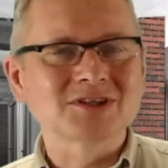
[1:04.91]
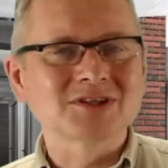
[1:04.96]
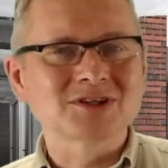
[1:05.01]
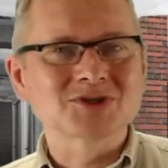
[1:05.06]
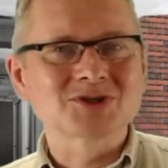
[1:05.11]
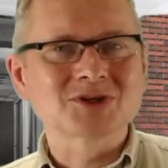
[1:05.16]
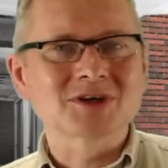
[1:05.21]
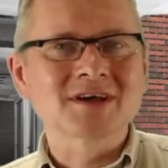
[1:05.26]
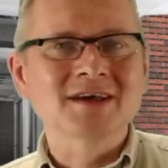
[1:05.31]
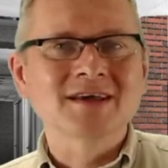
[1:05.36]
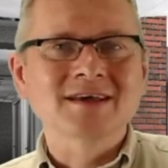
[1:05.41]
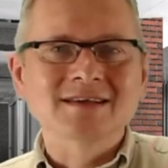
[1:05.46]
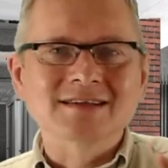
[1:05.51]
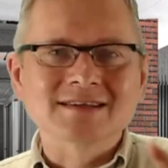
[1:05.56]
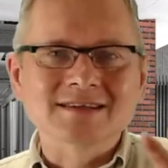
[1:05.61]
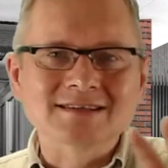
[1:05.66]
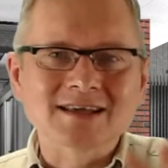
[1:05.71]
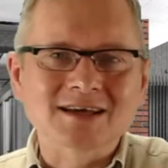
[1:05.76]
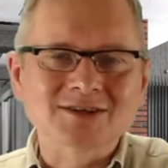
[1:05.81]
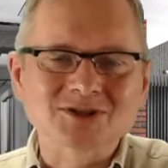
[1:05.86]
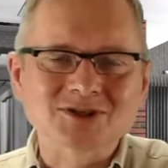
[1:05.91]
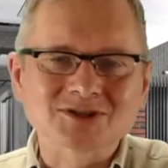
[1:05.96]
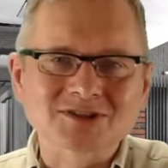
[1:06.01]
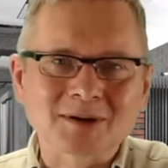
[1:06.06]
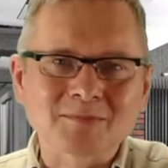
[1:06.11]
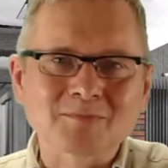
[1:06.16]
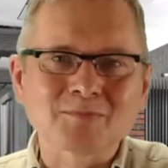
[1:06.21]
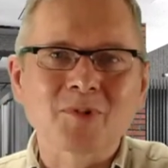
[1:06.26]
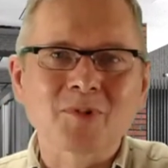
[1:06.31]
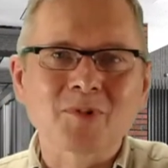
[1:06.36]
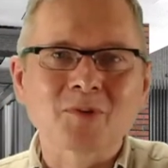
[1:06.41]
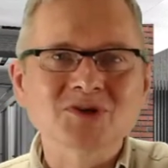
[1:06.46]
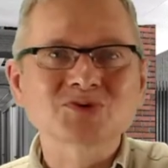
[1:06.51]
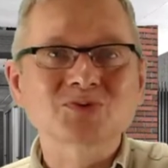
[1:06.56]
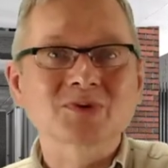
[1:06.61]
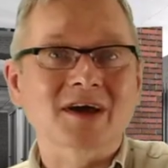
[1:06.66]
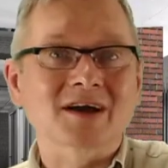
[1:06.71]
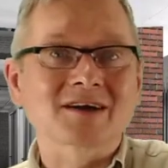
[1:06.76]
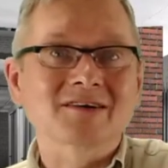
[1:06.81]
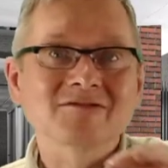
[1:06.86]
Myślę, że znajdziesz tam
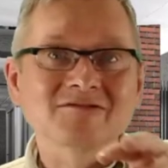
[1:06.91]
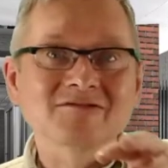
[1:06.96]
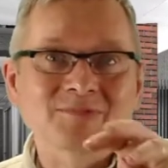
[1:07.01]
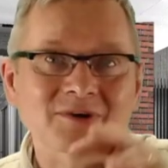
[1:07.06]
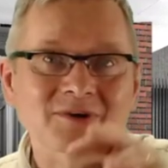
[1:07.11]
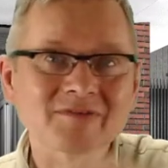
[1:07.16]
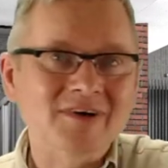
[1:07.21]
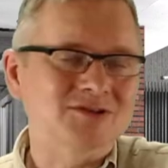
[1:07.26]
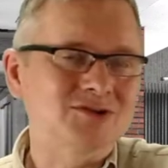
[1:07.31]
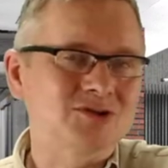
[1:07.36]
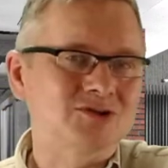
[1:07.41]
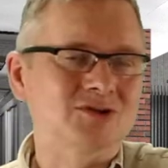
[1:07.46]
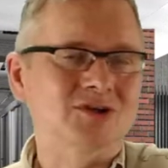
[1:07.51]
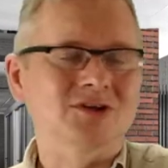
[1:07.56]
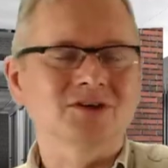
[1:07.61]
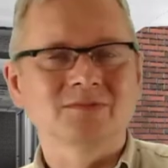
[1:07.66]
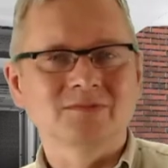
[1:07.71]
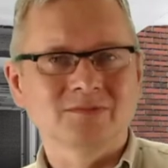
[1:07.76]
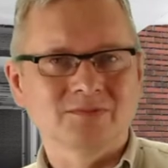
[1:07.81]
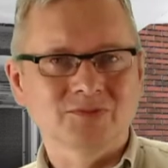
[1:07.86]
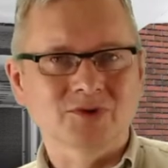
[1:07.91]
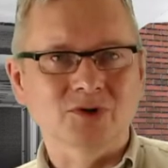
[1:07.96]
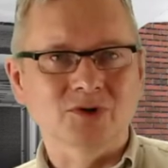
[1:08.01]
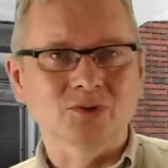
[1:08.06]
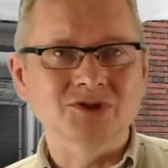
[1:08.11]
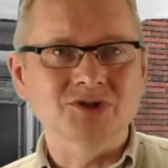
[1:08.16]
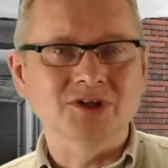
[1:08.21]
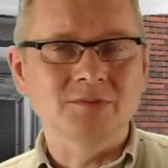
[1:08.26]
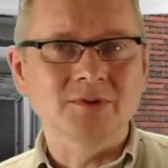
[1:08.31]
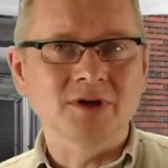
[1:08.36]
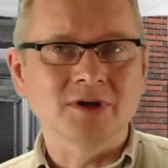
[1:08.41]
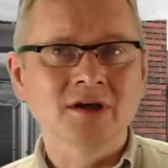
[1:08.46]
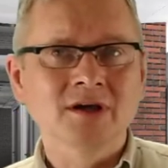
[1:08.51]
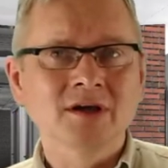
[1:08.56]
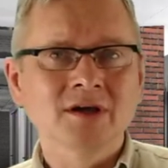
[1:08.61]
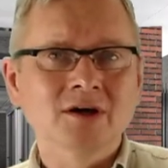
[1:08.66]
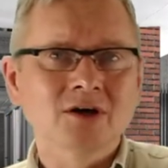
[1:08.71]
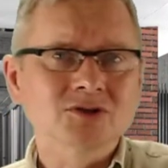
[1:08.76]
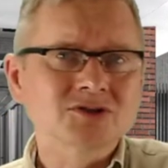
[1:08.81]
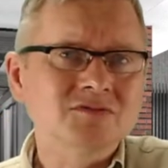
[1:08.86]
pomysły, jak wprowadzić to, to u siebie.